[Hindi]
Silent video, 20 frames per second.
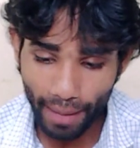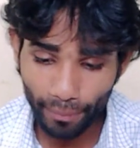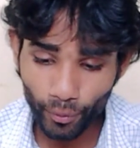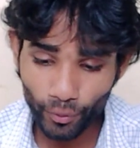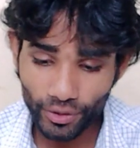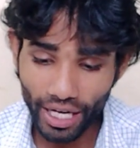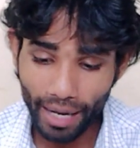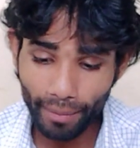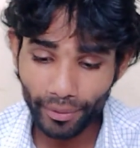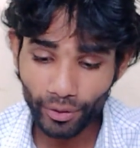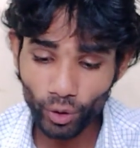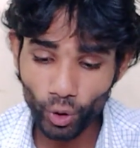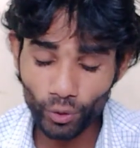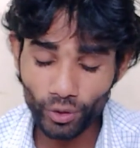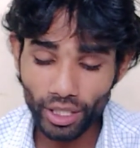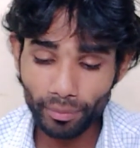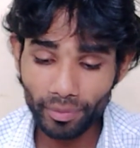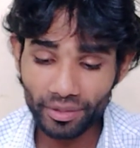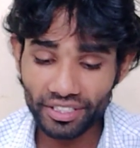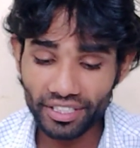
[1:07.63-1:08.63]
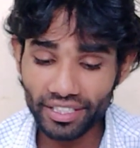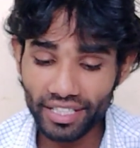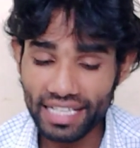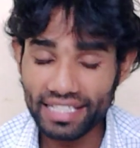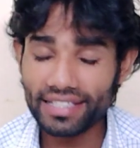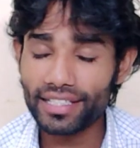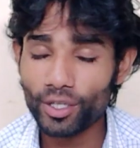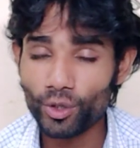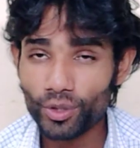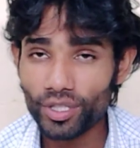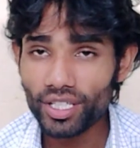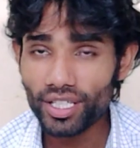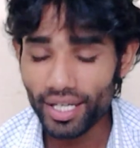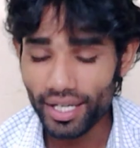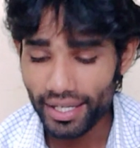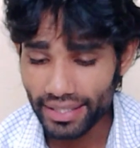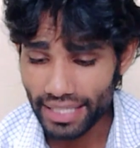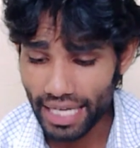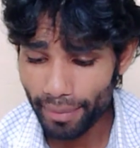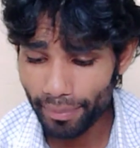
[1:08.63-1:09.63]
आपको यहाँ पर कॉर्नर पर थ्री लाइन दिख रही होगी
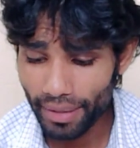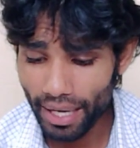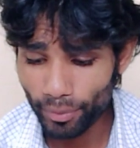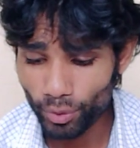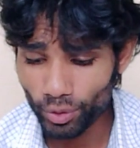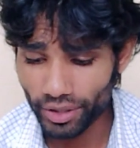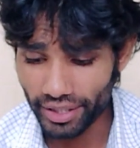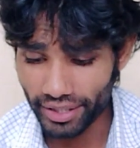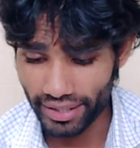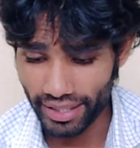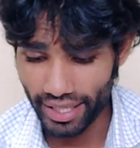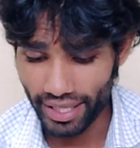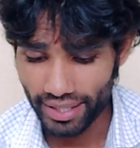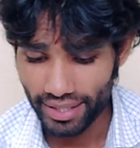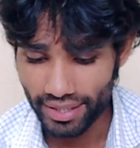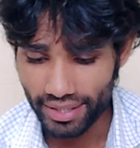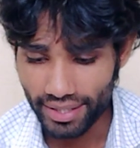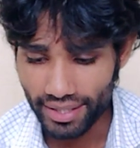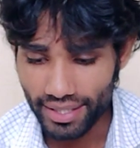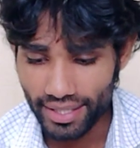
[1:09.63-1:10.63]
यहाँ पर आपको क्लिक करना है